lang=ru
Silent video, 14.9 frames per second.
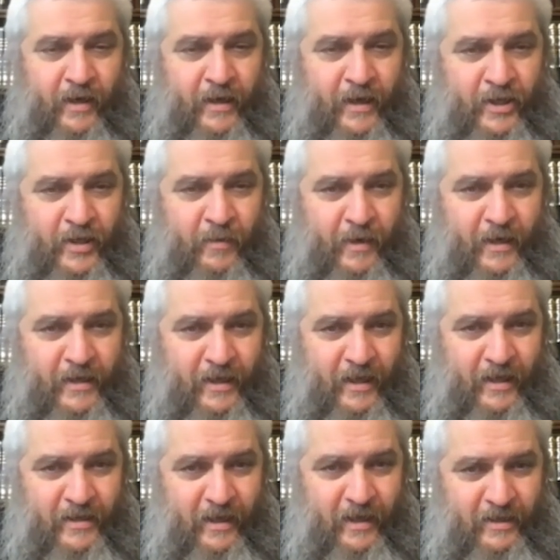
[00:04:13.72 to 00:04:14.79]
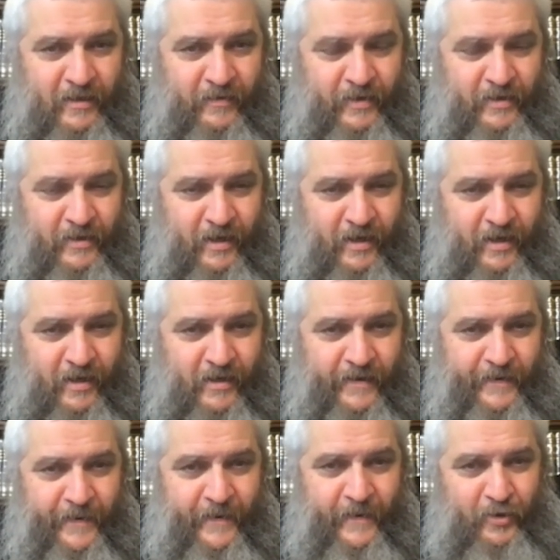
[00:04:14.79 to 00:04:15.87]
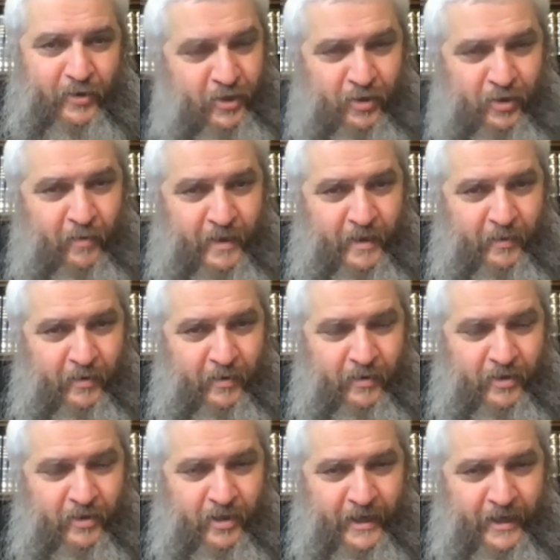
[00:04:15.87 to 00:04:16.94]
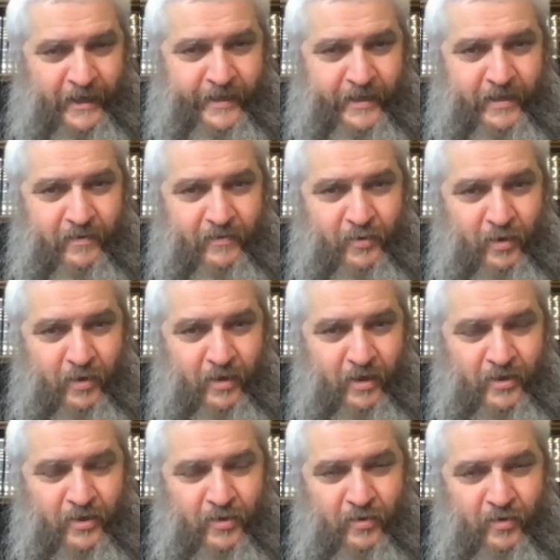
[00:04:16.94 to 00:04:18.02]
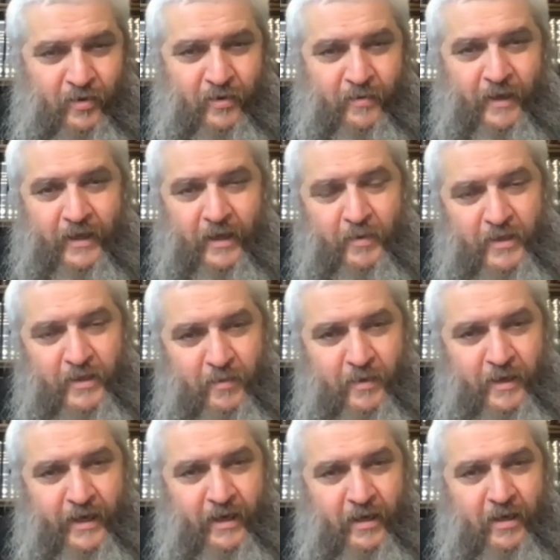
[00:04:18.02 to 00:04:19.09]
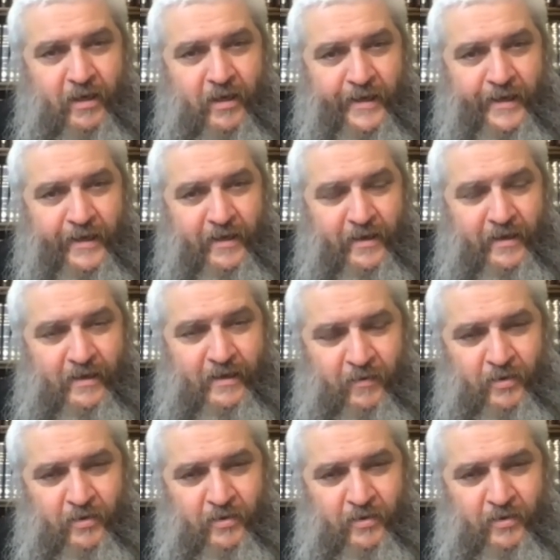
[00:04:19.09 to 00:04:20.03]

конечно, бы хотел остаться в Израиле. Тяжело мне было уезжать, все хорошо, у меня там и семья, и то есть